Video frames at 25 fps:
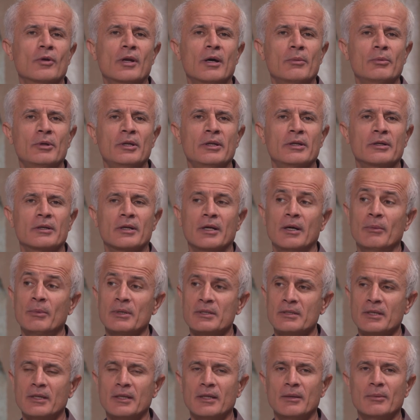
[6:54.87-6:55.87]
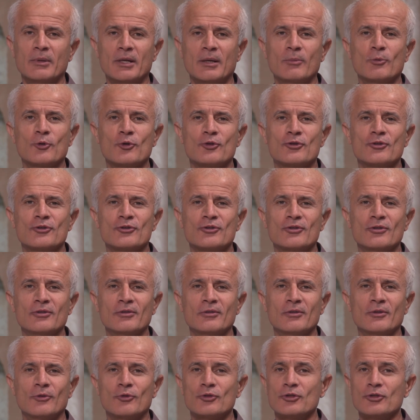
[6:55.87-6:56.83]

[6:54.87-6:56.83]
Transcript: olabilir ama sen de bana borçlusun.